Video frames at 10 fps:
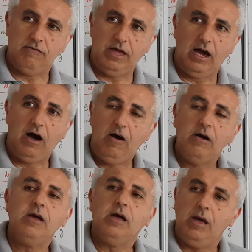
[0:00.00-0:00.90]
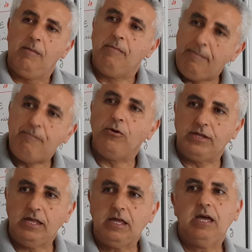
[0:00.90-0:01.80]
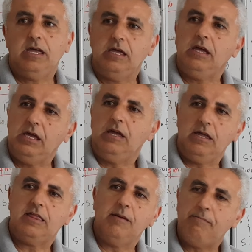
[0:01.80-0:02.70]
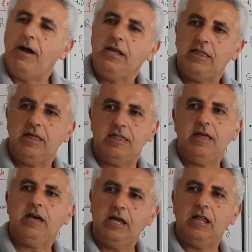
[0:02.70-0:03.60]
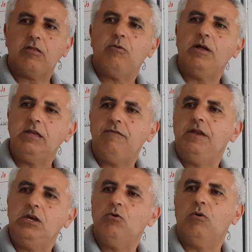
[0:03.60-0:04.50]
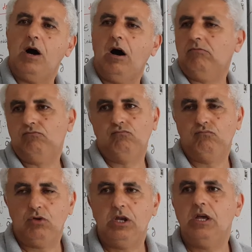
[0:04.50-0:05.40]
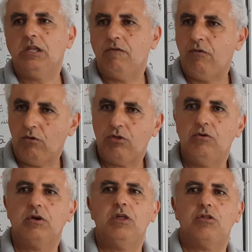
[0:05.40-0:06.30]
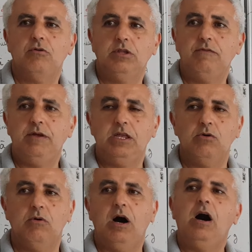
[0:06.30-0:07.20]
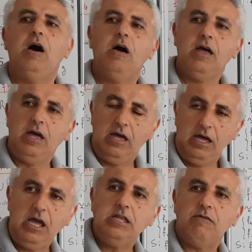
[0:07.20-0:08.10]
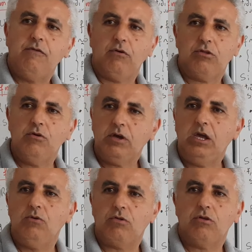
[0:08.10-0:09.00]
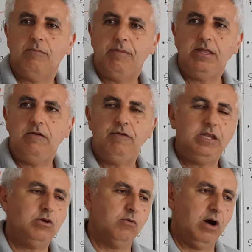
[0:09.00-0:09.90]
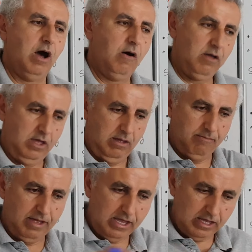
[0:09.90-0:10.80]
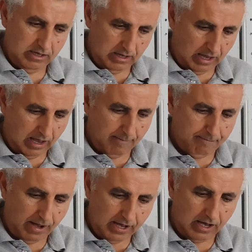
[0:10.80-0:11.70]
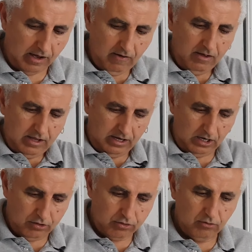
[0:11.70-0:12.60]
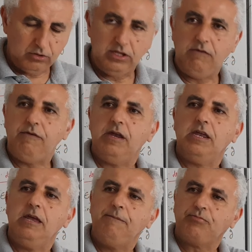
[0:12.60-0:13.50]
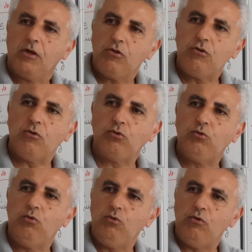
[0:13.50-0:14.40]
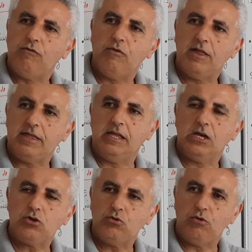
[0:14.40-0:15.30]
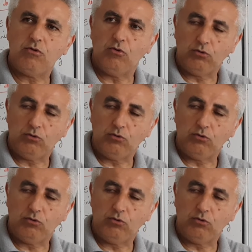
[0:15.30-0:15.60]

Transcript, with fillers: VA, mais peut-être c'est pas nécessaire qu'ils soient définis en A. Il y a des fonctions qui sont définies en A et des fonctions qui ne sont pas définies en A. Mais à part A, ils sont définis sur tout le voisinage, sur